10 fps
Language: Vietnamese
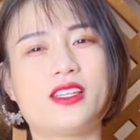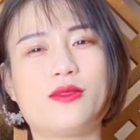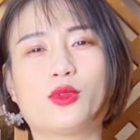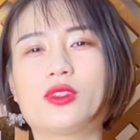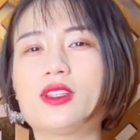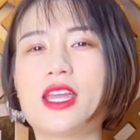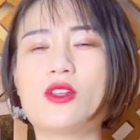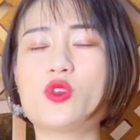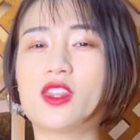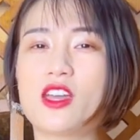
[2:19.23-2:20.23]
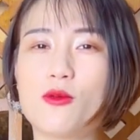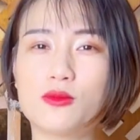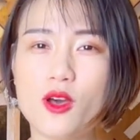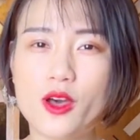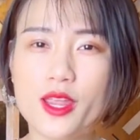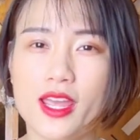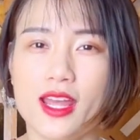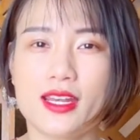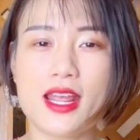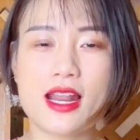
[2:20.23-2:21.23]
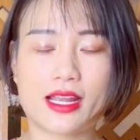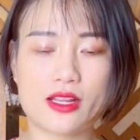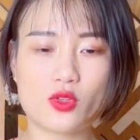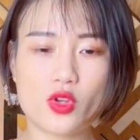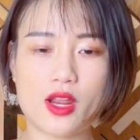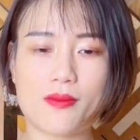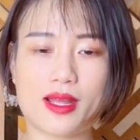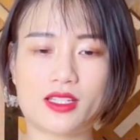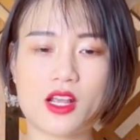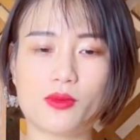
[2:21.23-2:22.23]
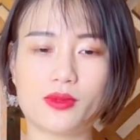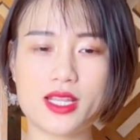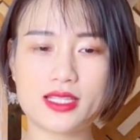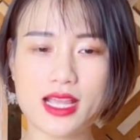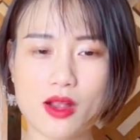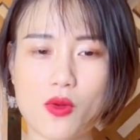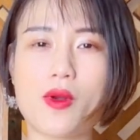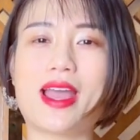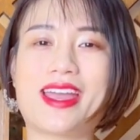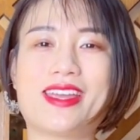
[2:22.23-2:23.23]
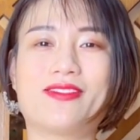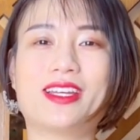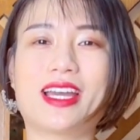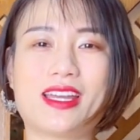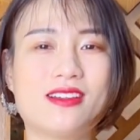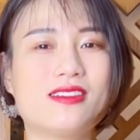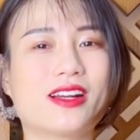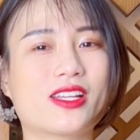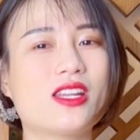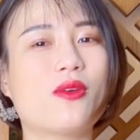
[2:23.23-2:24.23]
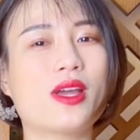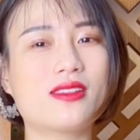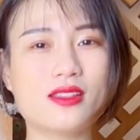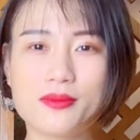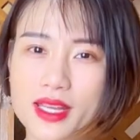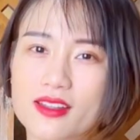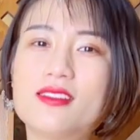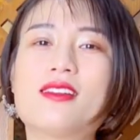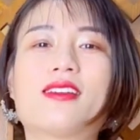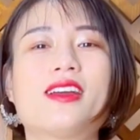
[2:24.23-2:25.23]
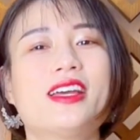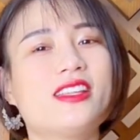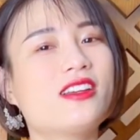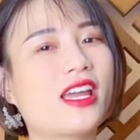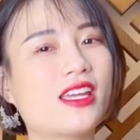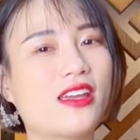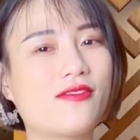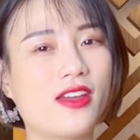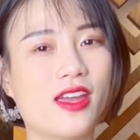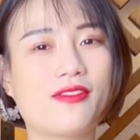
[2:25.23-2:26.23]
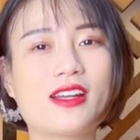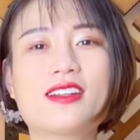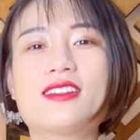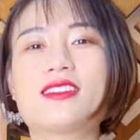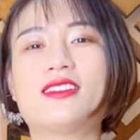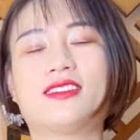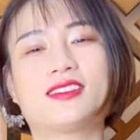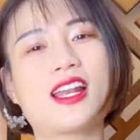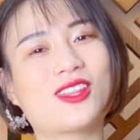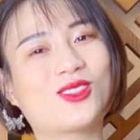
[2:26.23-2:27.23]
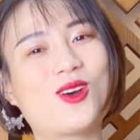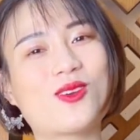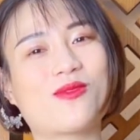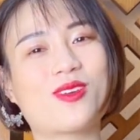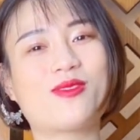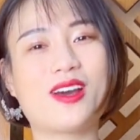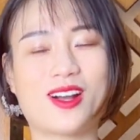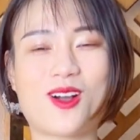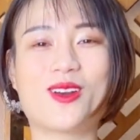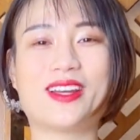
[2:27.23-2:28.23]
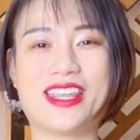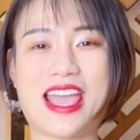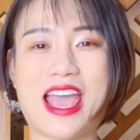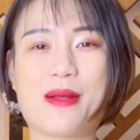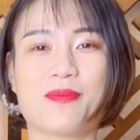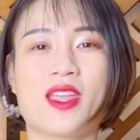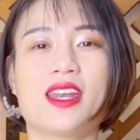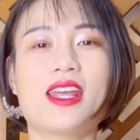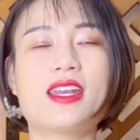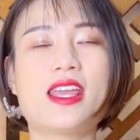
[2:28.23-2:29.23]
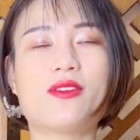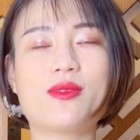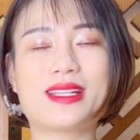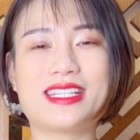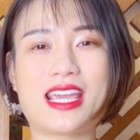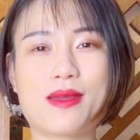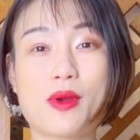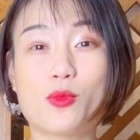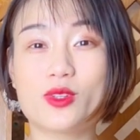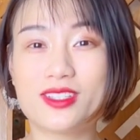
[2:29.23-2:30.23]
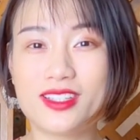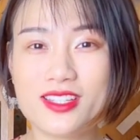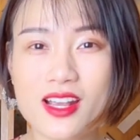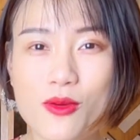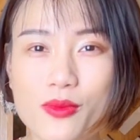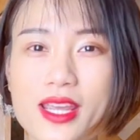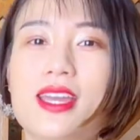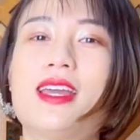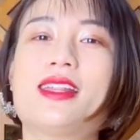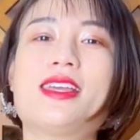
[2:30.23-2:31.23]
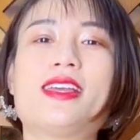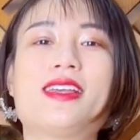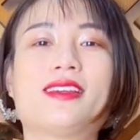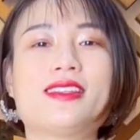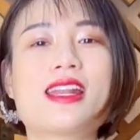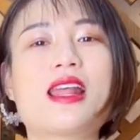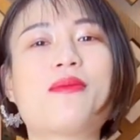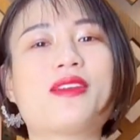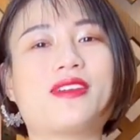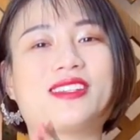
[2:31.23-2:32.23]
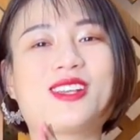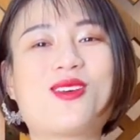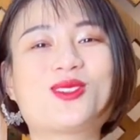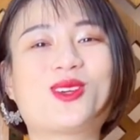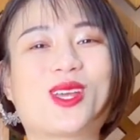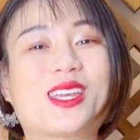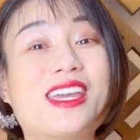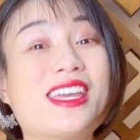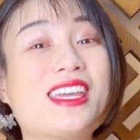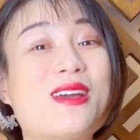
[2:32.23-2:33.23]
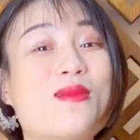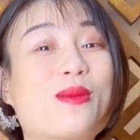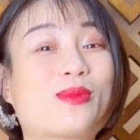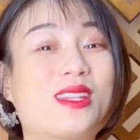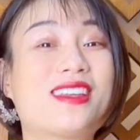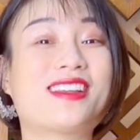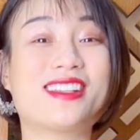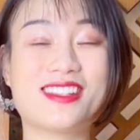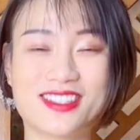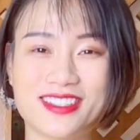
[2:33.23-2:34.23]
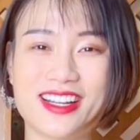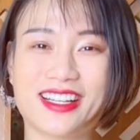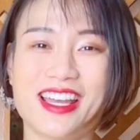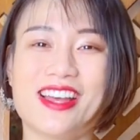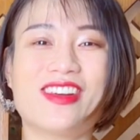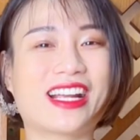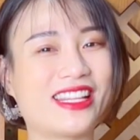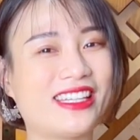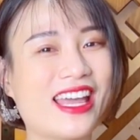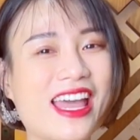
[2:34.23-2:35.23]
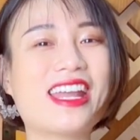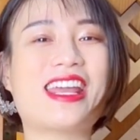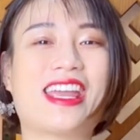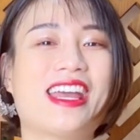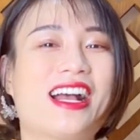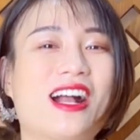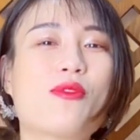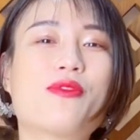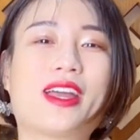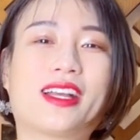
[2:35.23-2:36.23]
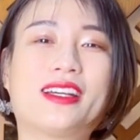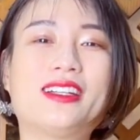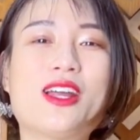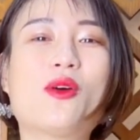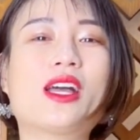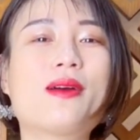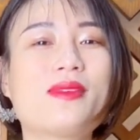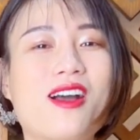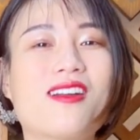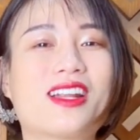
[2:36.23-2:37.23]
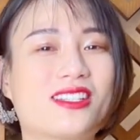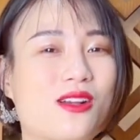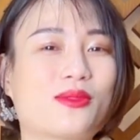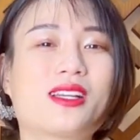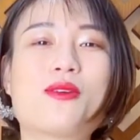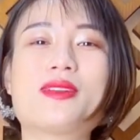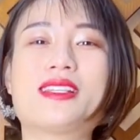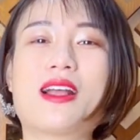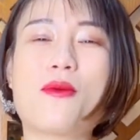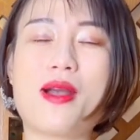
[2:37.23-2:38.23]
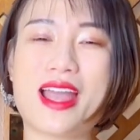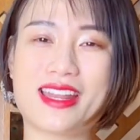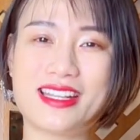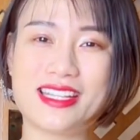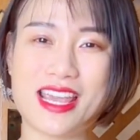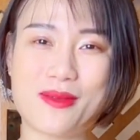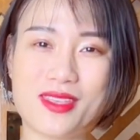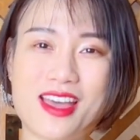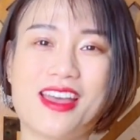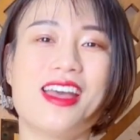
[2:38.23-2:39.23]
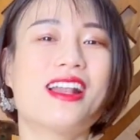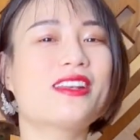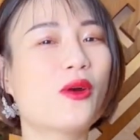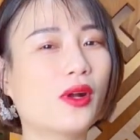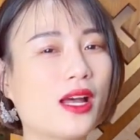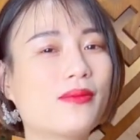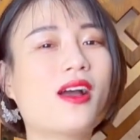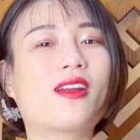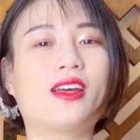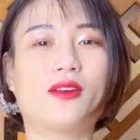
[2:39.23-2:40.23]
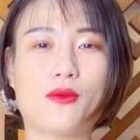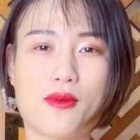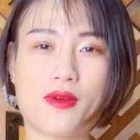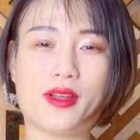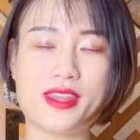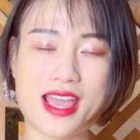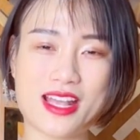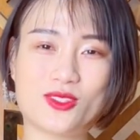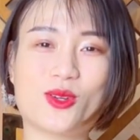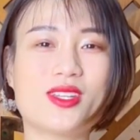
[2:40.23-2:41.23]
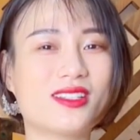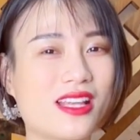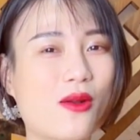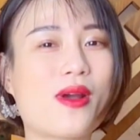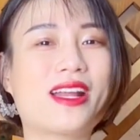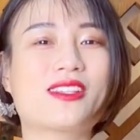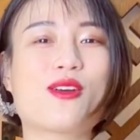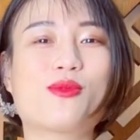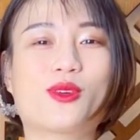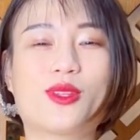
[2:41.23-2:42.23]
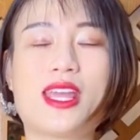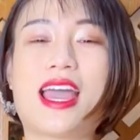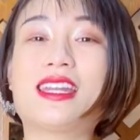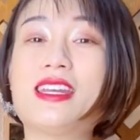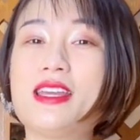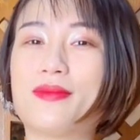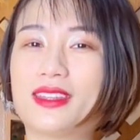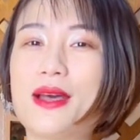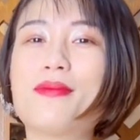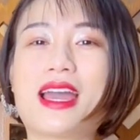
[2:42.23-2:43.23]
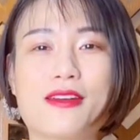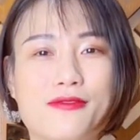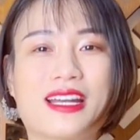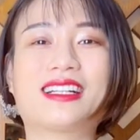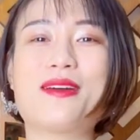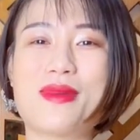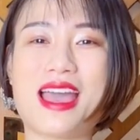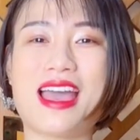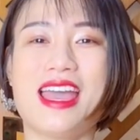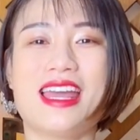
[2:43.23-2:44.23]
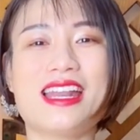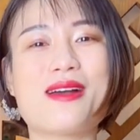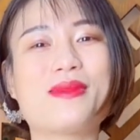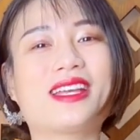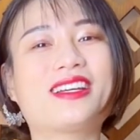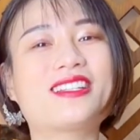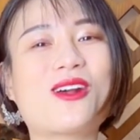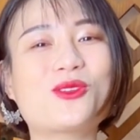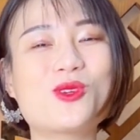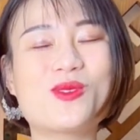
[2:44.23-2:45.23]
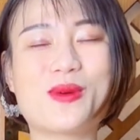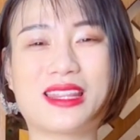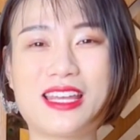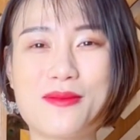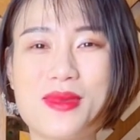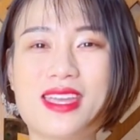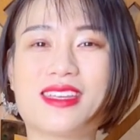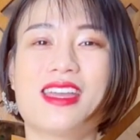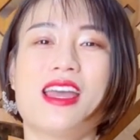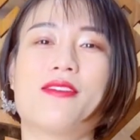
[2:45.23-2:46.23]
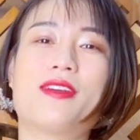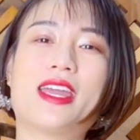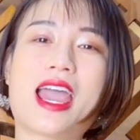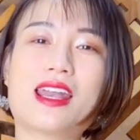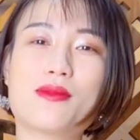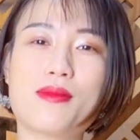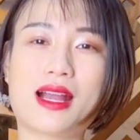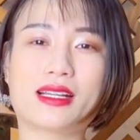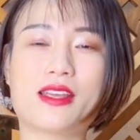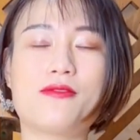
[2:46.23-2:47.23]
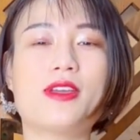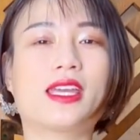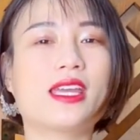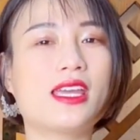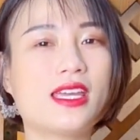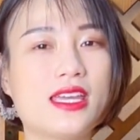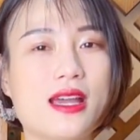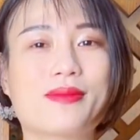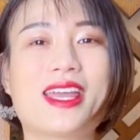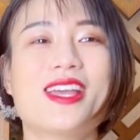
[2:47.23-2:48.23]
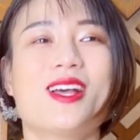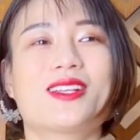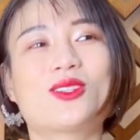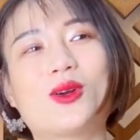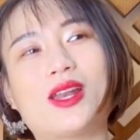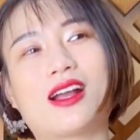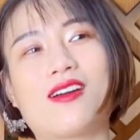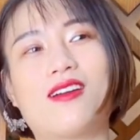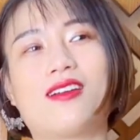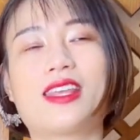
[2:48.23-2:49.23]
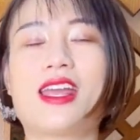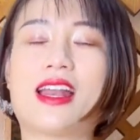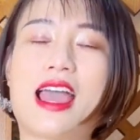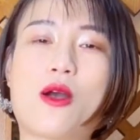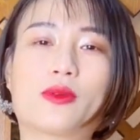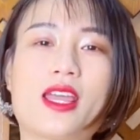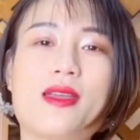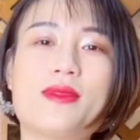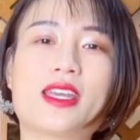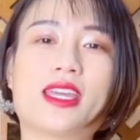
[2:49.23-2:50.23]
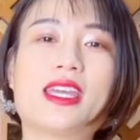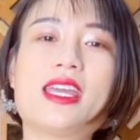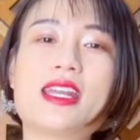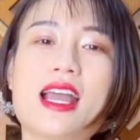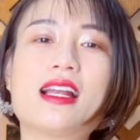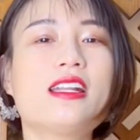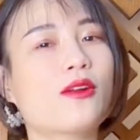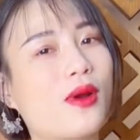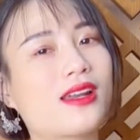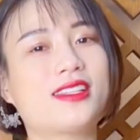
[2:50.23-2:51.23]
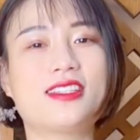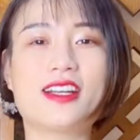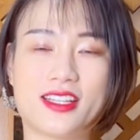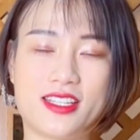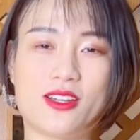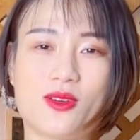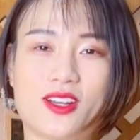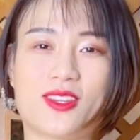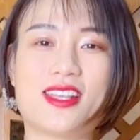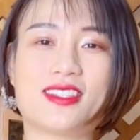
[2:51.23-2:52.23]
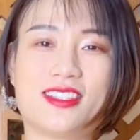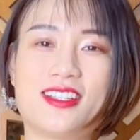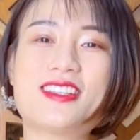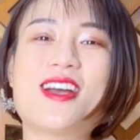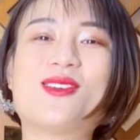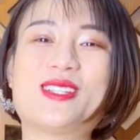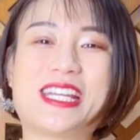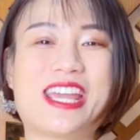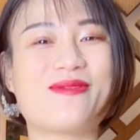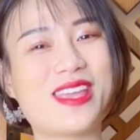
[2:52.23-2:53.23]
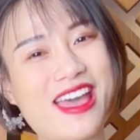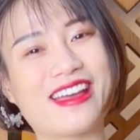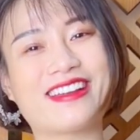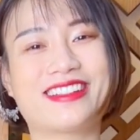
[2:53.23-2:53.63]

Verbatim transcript: chỉ một tư thế truyền thống thôi nên là cái chuyện mà chồng đi ra ngoài với gái hư là cái điều hết sức bình thường nhưng anh ấy về vẫn cư xử rất là tốt với vợ con ở nhà nên nếu như mà chị em mà muốn giữ chồng ấy thì thứ nhất là mình phải trau dồi cái kinh nghiệm làm tình ở trên giường và cái thứ hai này không phải cứ nấu cơm ngon là chồng sẽ không đi ra ngoài nhé chị em nhé nấu cơm ngon ở ở nhà rồi nhưng ra ngoài chồng còn có thể ăn điểm tâm ăn vặt cơ mà nên là mình cứ trau chuốt vào bản thân mình về ăn mặc này về kinh nghiệm này rồi là có thể là học thêm những cái kỹ năng liên quan đến giường chiếu để có thể giữ chồng chị em nhá